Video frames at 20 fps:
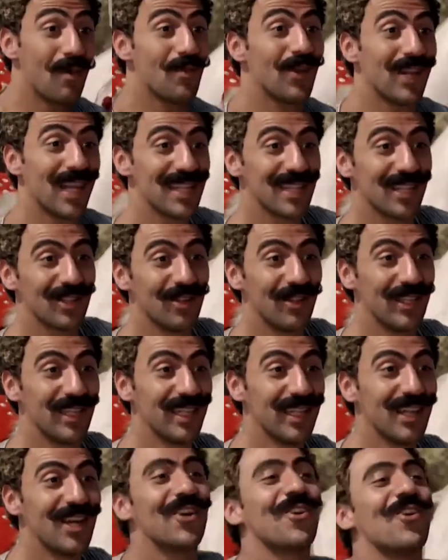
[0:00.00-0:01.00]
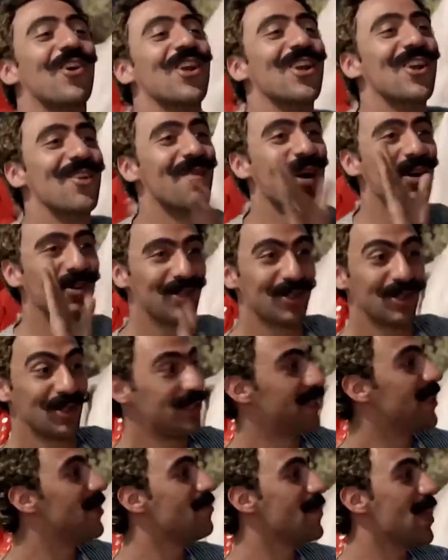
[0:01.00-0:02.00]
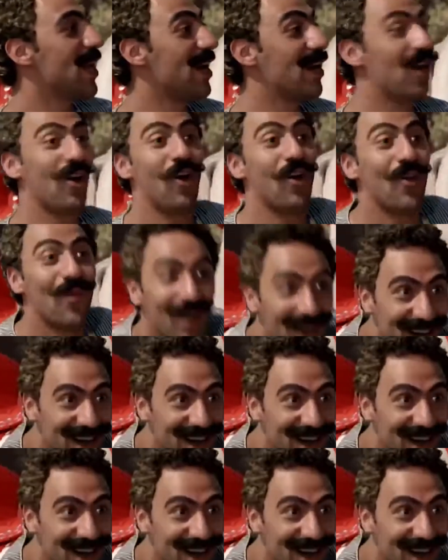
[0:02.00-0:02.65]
طب امر يا سيدوني كله مودود آه،